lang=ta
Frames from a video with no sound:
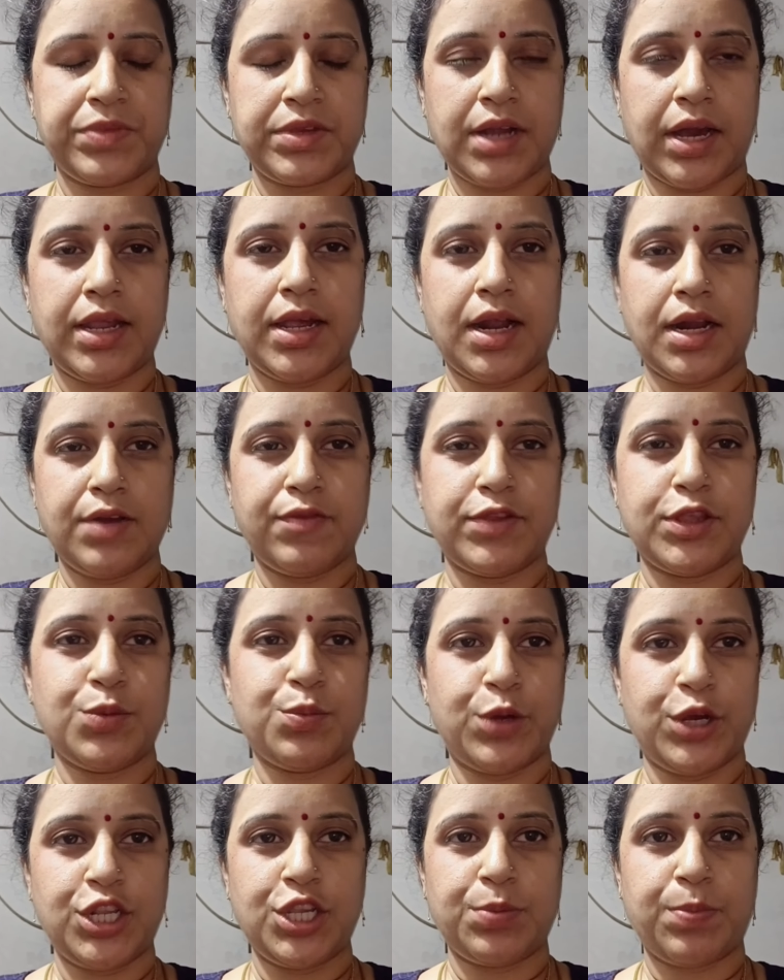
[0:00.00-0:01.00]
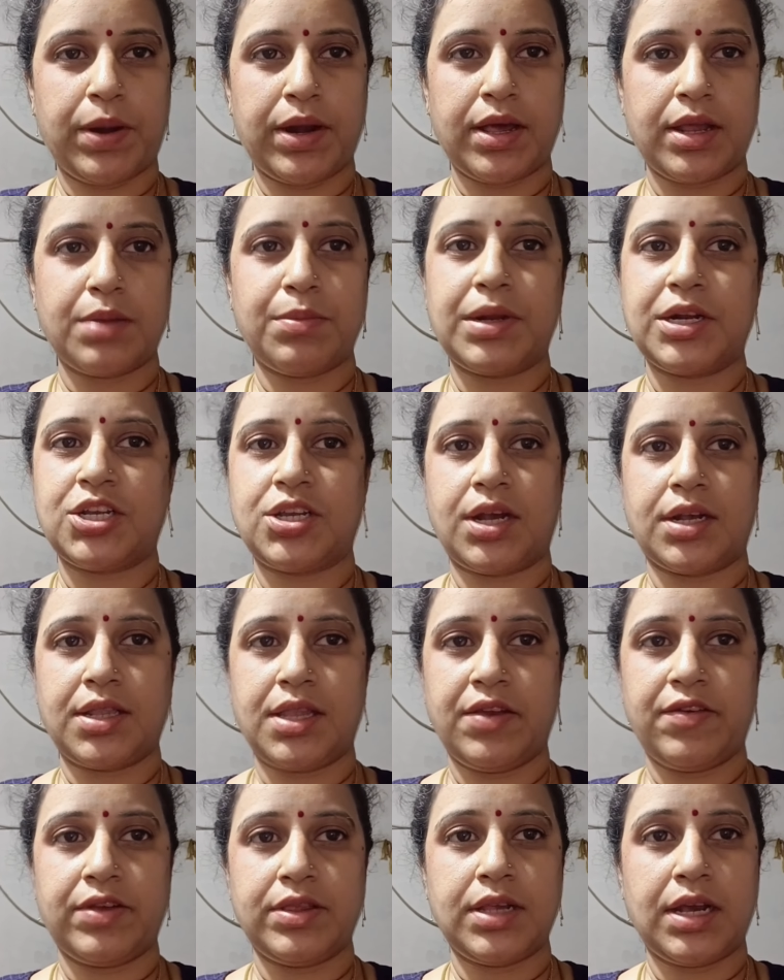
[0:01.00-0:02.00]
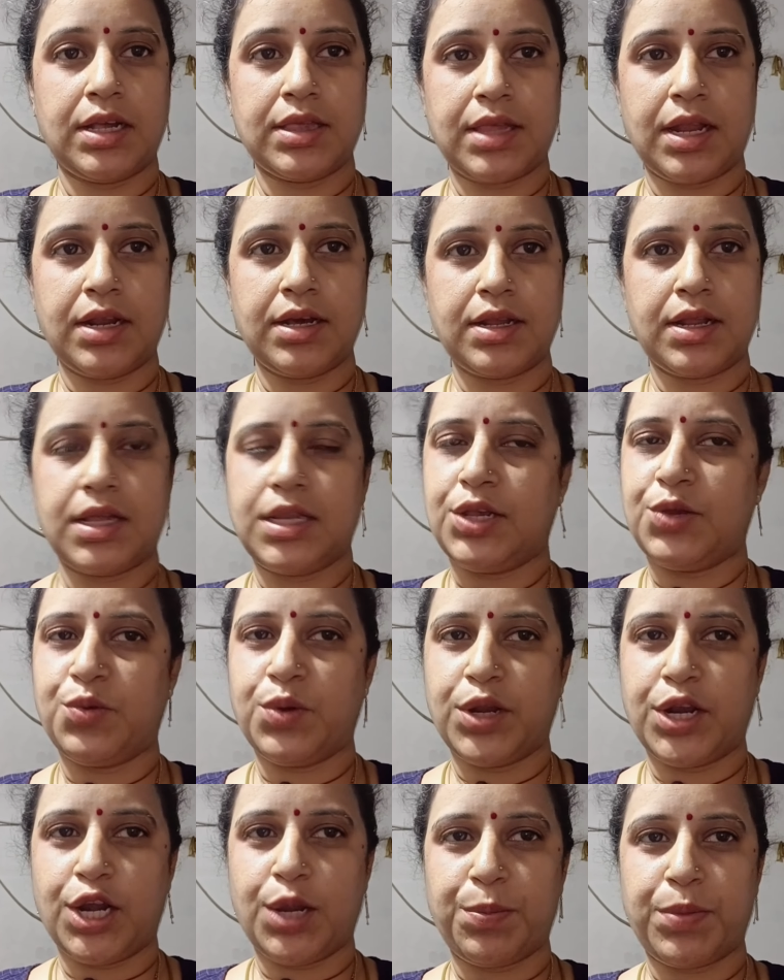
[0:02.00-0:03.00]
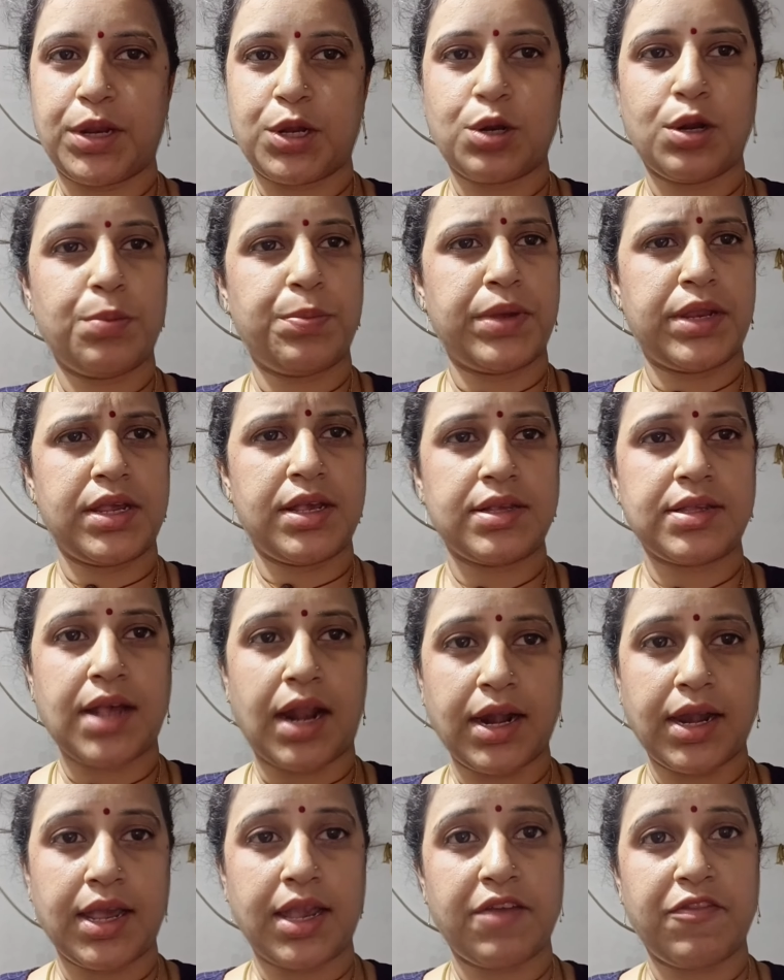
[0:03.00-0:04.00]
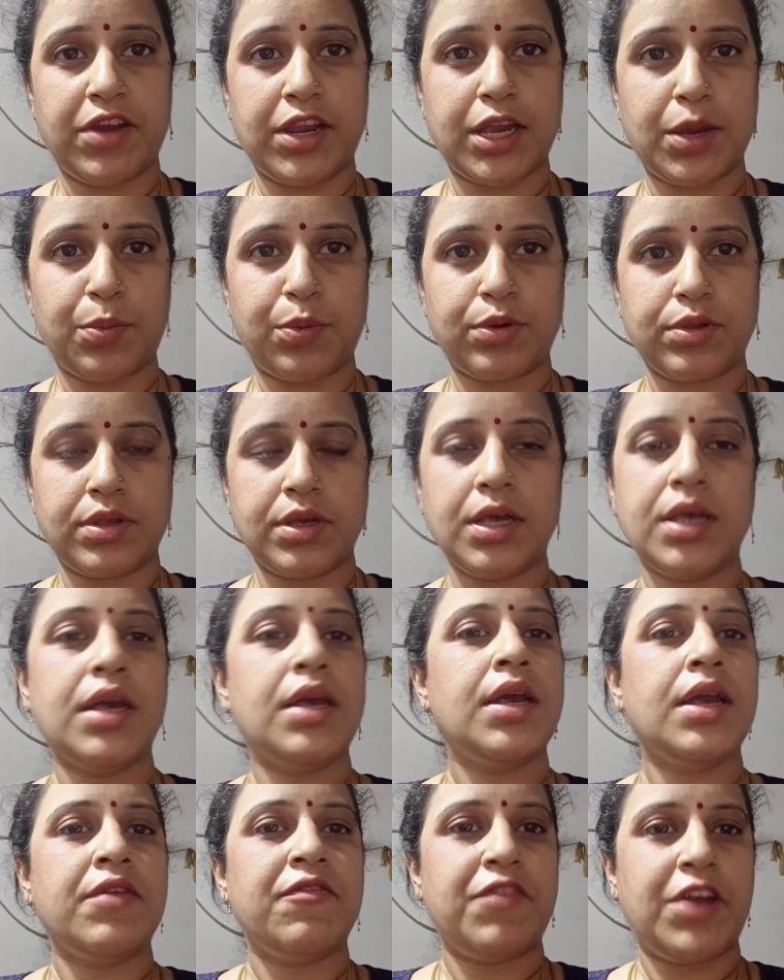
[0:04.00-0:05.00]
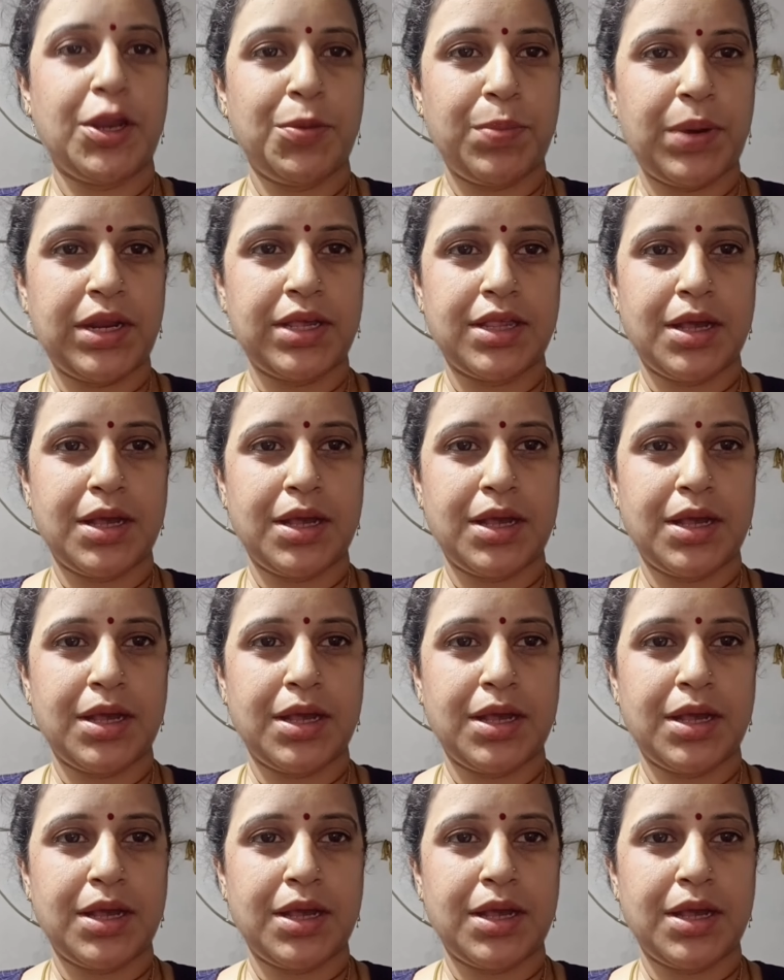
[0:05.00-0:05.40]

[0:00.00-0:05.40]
கரிகாலன் வந்து முயற்சி பண்ணாரு பட் சக்தி வந்து அதை தடுக்கிறாரு இவங்க ரெண்டு பேருக்குள்ளே பெரிய சண்டையே வெடிக்க போகுது வெயிட் பண்ணி